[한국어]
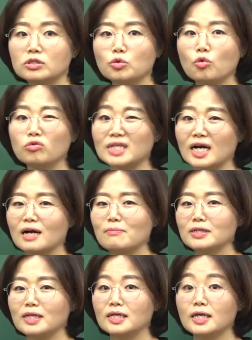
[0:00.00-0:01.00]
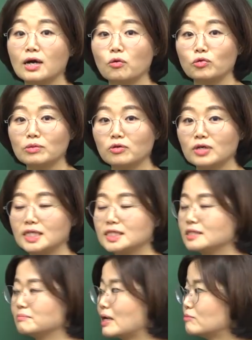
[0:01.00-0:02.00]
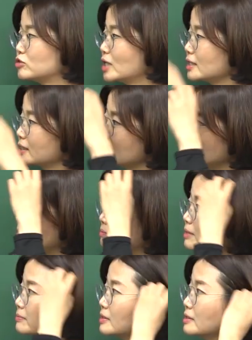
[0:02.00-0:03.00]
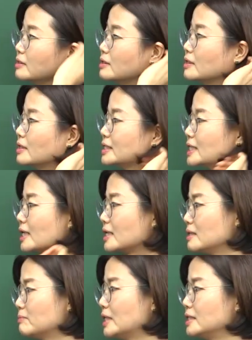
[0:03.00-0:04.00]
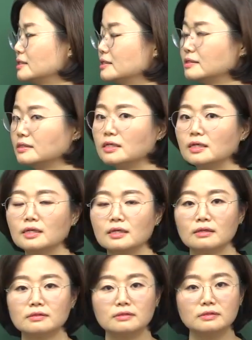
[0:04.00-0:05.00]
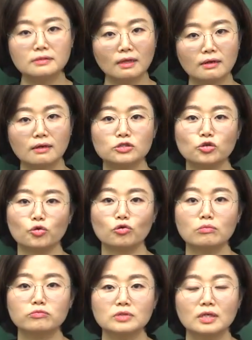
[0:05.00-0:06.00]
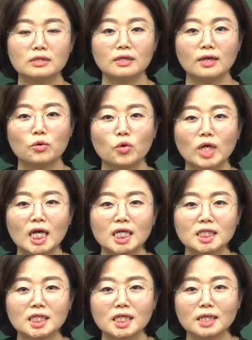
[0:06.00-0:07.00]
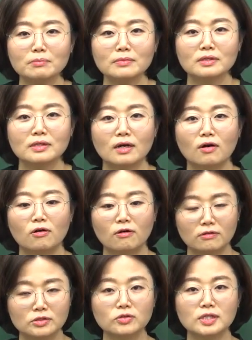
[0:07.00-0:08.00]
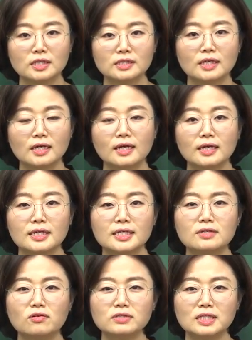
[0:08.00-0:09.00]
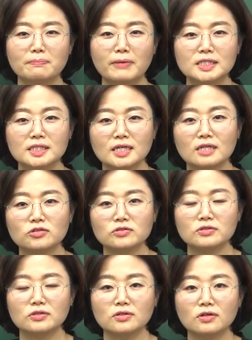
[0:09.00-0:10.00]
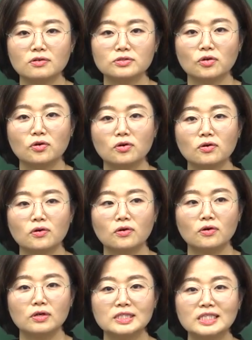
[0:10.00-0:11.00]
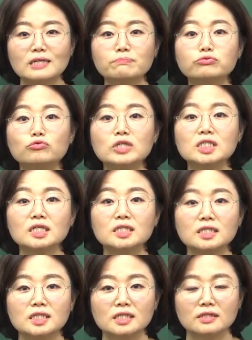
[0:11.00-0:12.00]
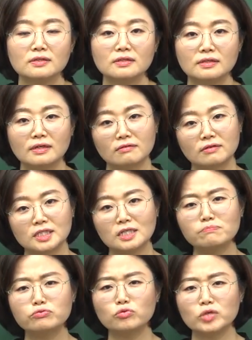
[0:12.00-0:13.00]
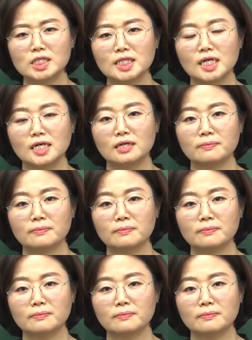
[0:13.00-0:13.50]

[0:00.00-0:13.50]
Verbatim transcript: 그래서 이거 잠깐만 얘기하고 이번 레슨은 마무리할게요. 봐봐. 잠깐 리마인드. 그래서 은행에서 여러분한테 고객님 어, 저희한테 1억 디파짓 하셨어요? 저 7% 이자 드릴게요. 이렇게 한 거야. 7% 이자.